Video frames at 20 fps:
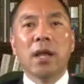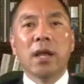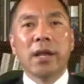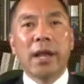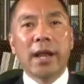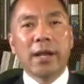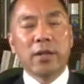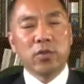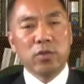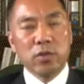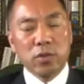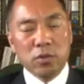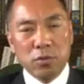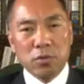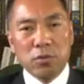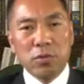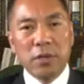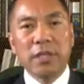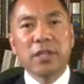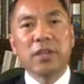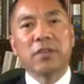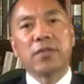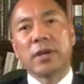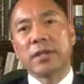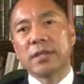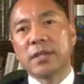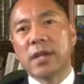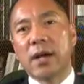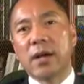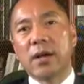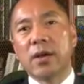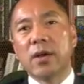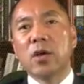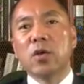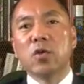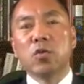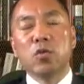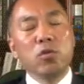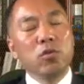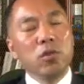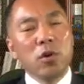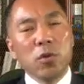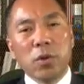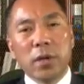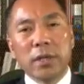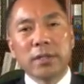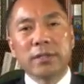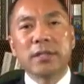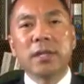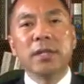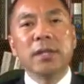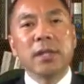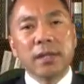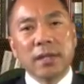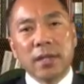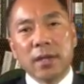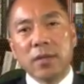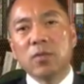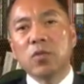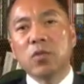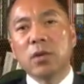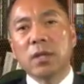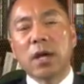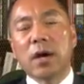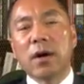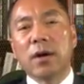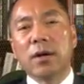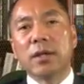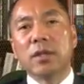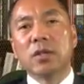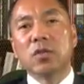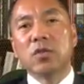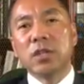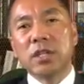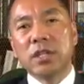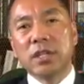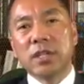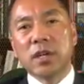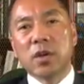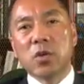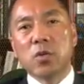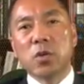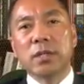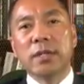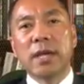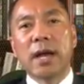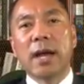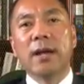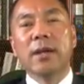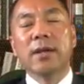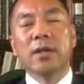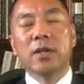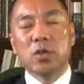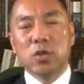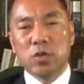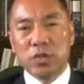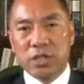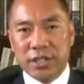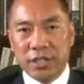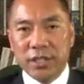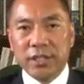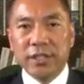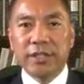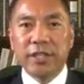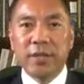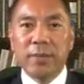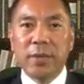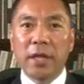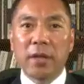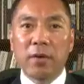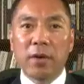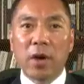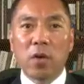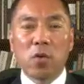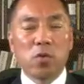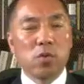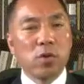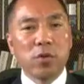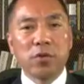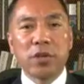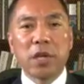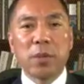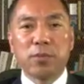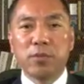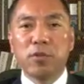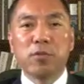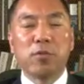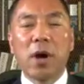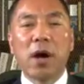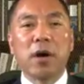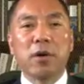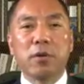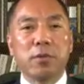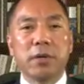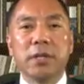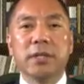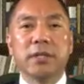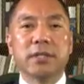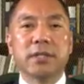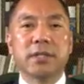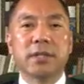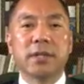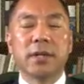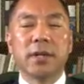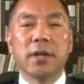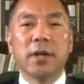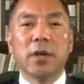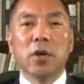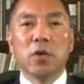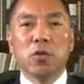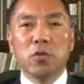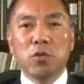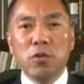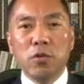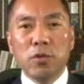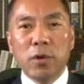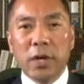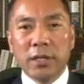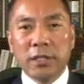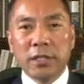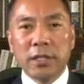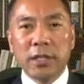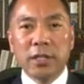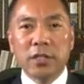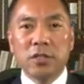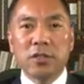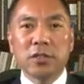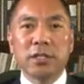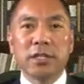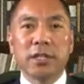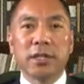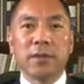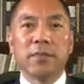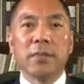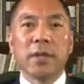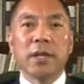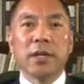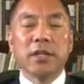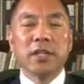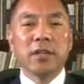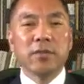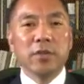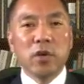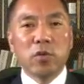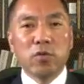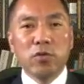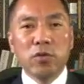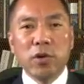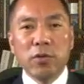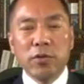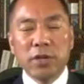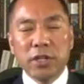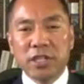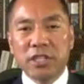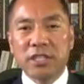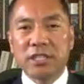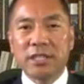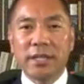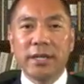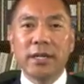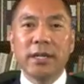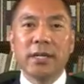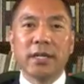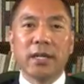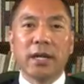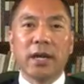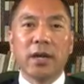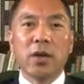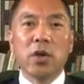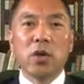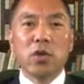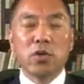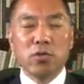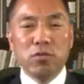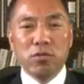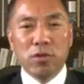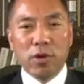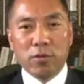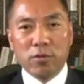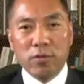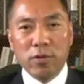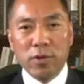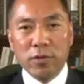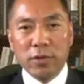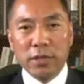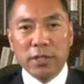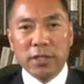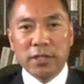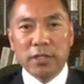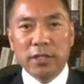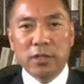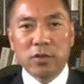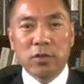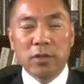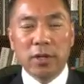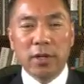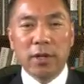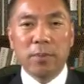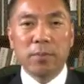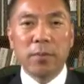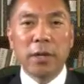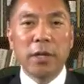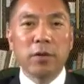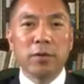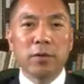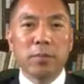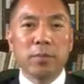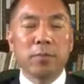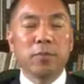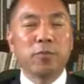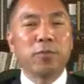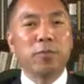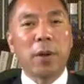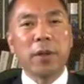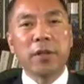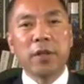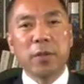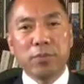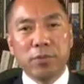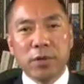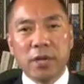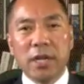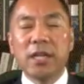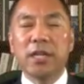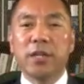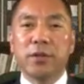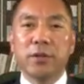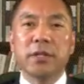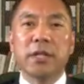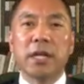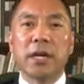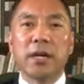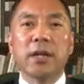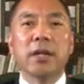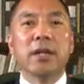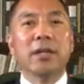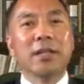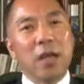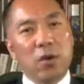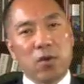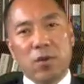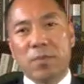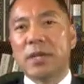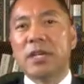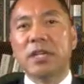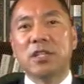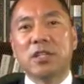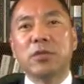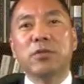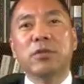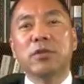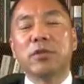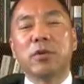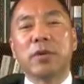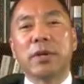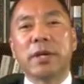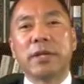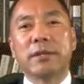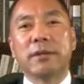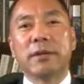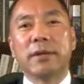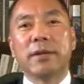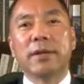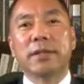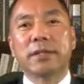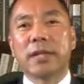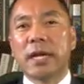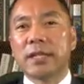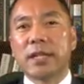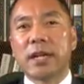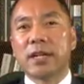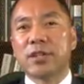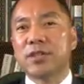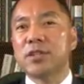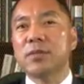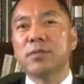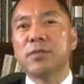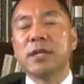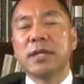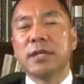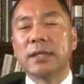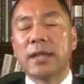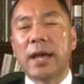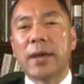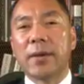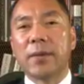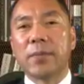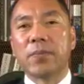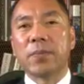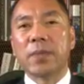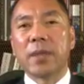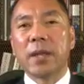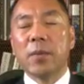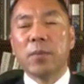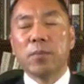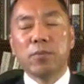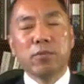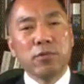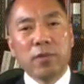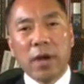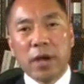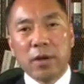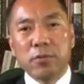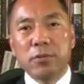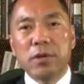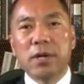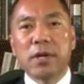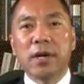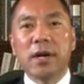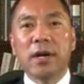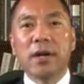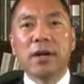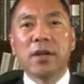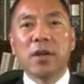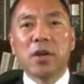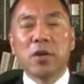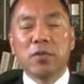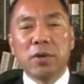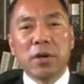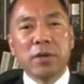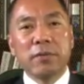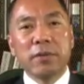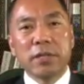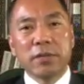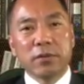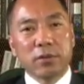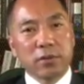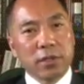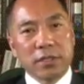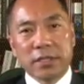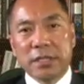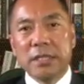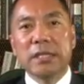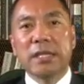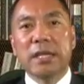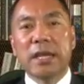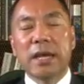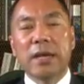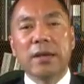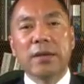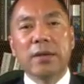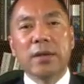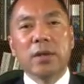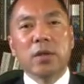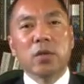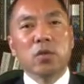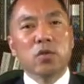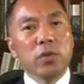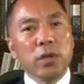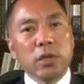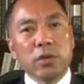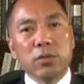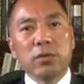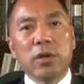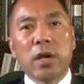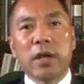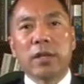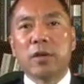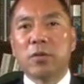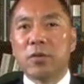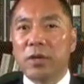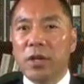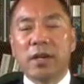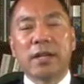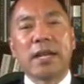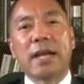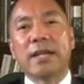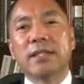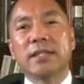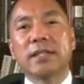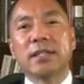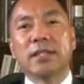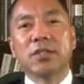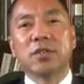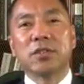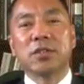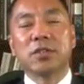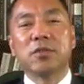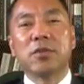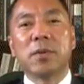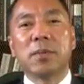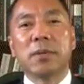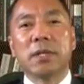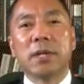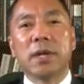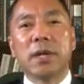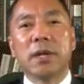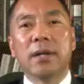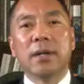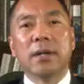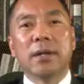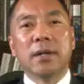来去努力的方向。如果我真的能做到对这个国家有积极的一面的话，顾文贵不枉活一世。如果这个事情认为顾文贵是邪恶的，如果顾文贵这是呃没有完全不可理喻的，那我们可以继续走下去，大家拭目以待。不管如何，文贵走到今天，最重要的我要感谢的就是我们的。